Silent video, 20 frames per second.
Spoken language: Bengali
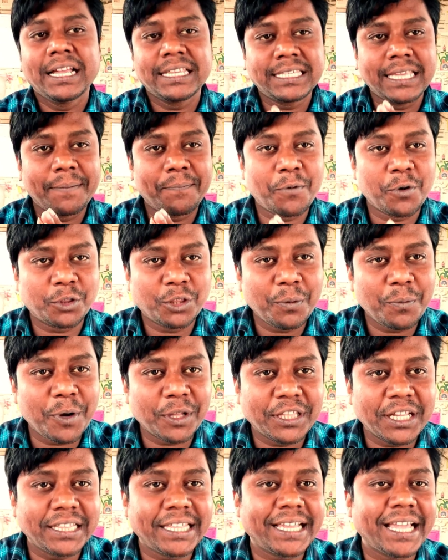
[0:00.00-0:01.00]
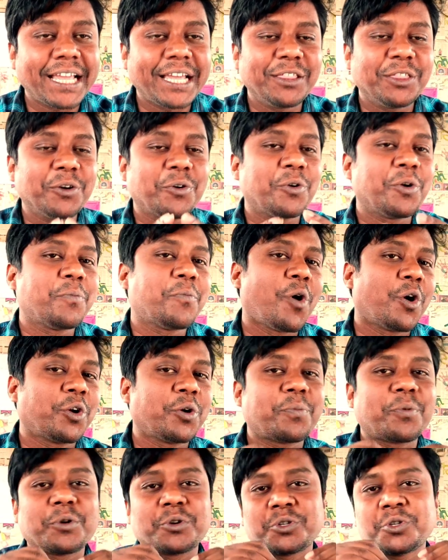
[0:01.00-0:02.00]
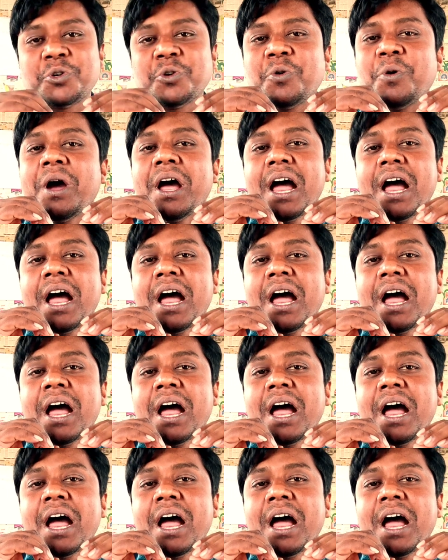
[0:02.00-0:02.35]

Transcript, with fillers: যে প্রথম অধ্যায় থেকে কিন্তু কোনো বড় প্রশ্ন